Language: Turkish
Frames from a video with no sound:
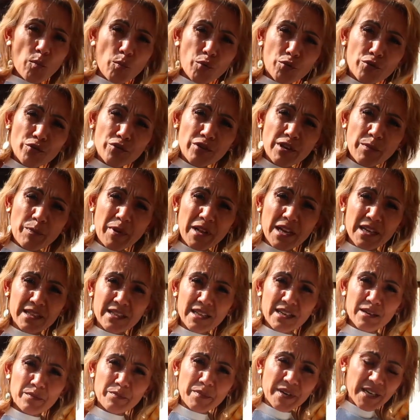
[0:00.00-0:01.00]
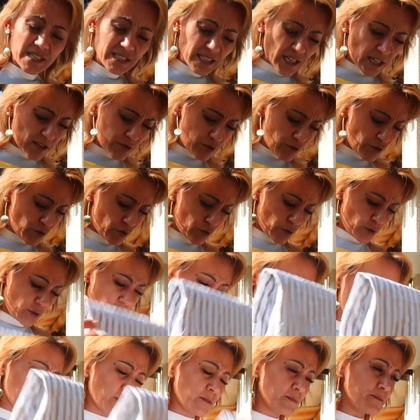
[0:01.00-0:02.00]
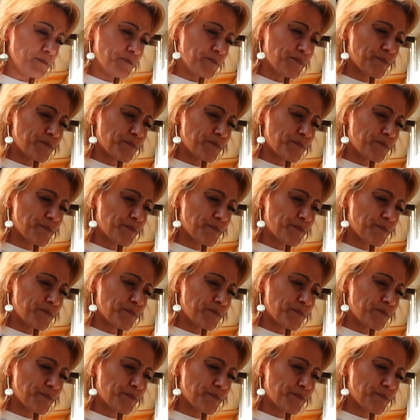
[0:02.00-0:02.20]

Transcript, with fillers: Bugünkü planlarım biraz alt üst oldu.